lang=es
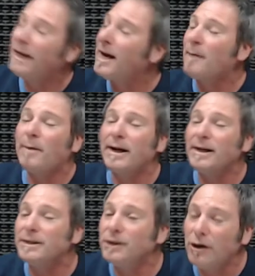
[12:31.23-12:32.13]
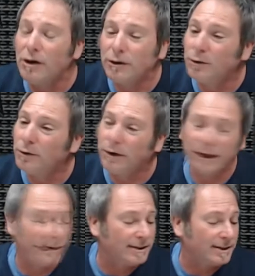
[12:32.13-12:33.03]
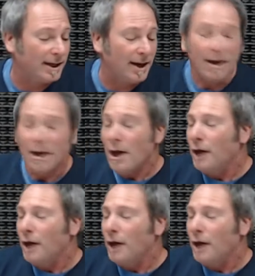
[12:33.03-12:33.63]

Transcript: y apareció tu risa.